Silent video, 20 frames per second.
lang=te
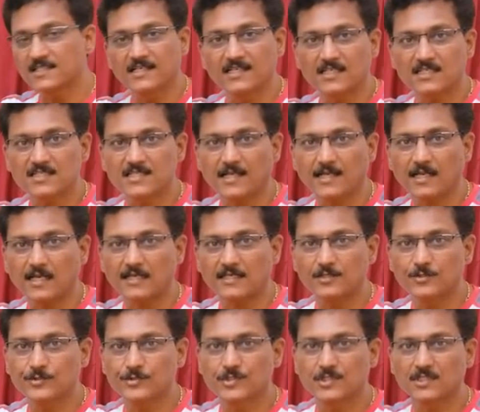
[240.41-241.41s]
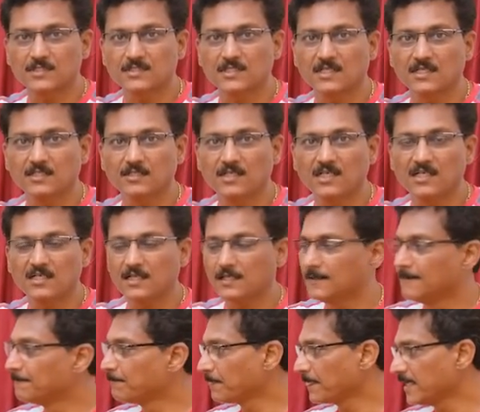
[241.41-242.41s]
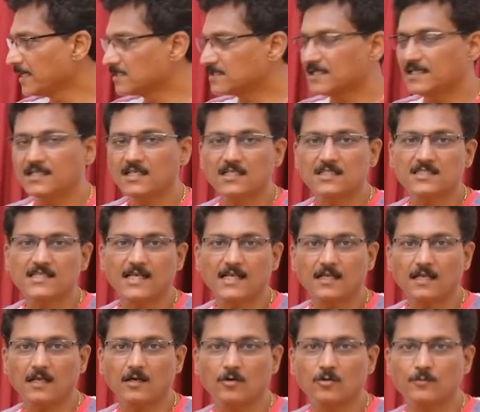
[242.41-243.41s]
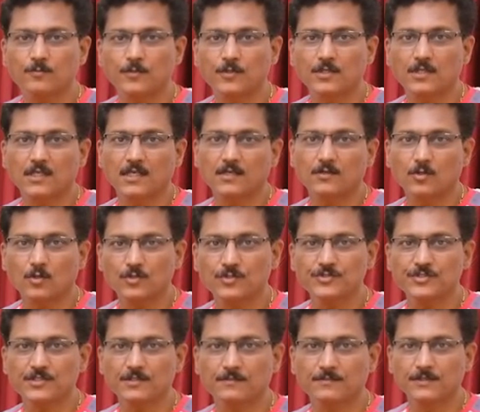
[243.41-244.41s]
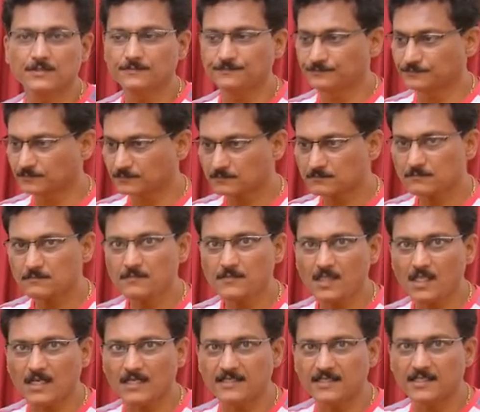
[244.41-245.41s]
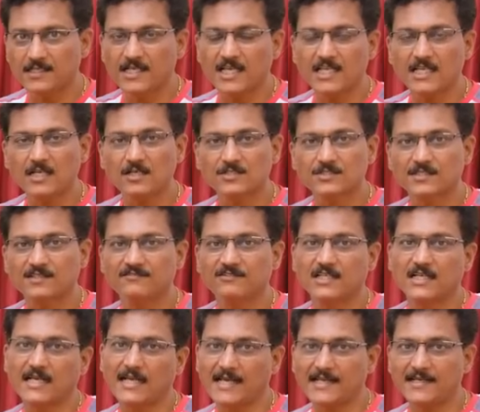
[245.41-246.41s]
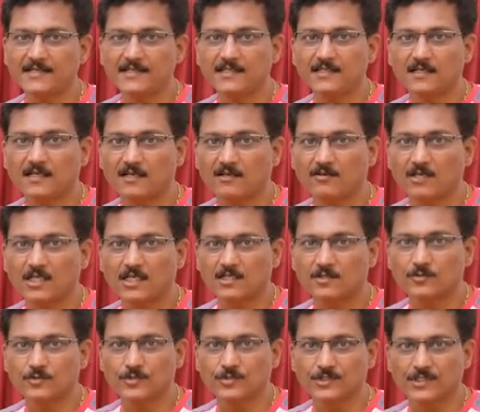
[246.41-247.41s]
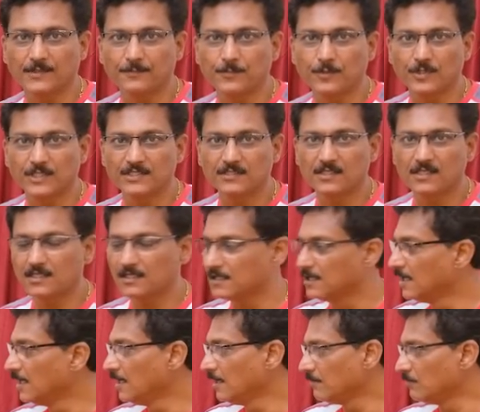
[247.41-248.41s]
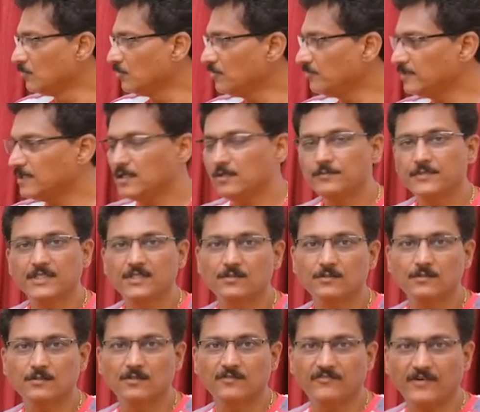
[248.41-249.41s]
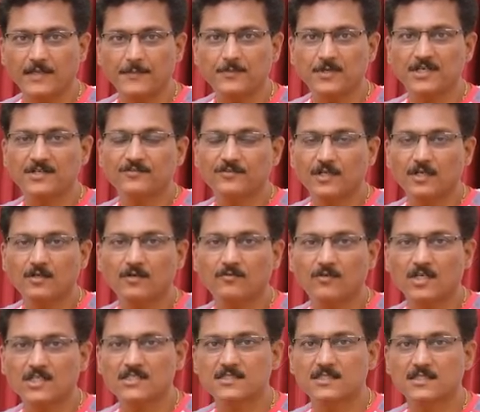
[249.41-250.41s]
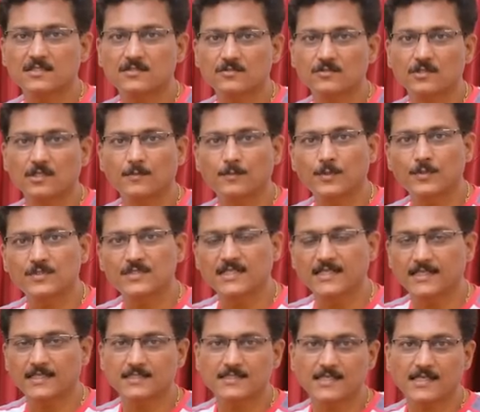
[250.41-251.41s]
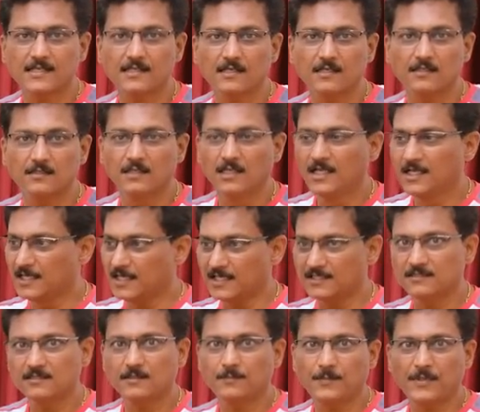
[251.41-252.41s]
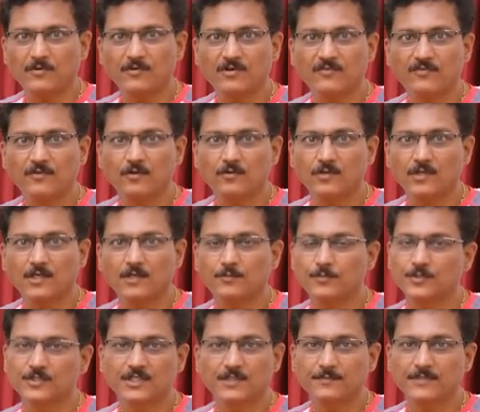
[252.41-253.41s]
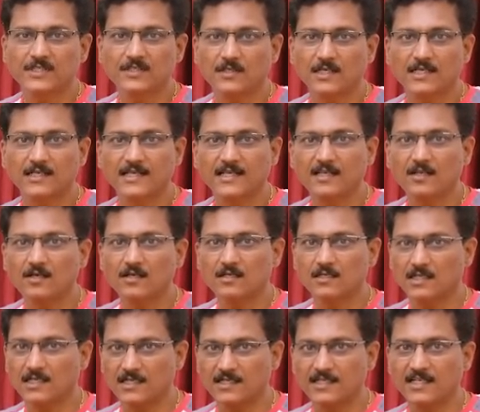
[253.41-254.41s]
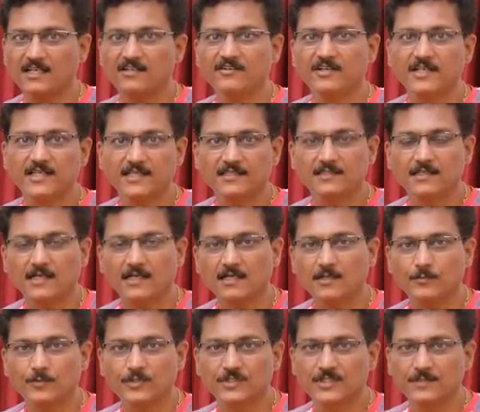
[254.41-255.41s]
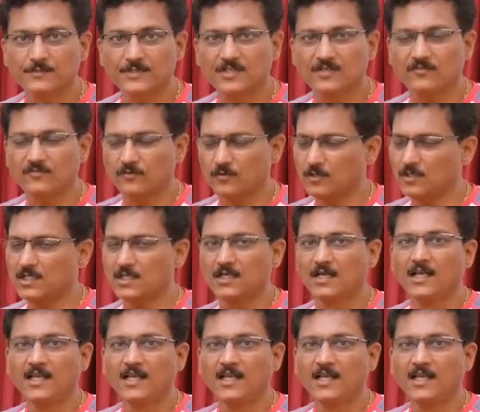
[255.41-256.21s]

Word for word: సెంటర్ ఛానల్కి యూస్ చేశాను ఎందుకంటే సెంటర్ ఛానల్ అవుట్పుట్ నాకు కొంచెం అంటే డైలాగ్స్ అవి క్లారిటీగా రావాలని ఉంటుంది ఎప్పుడు ఎందుకంటే మూవీలో మీకు ఫైవ్ పాయింట్ వన్లో వాచ్ చేస్తున్నప్పుడు సెంటర్ ఛానల్ అంత పవర్ఫుల్ ఉండకపోతే మీకు ఆ డైలాగ్ ఆ డెలివరీ అది రాకపోతే మీకు ఫుల్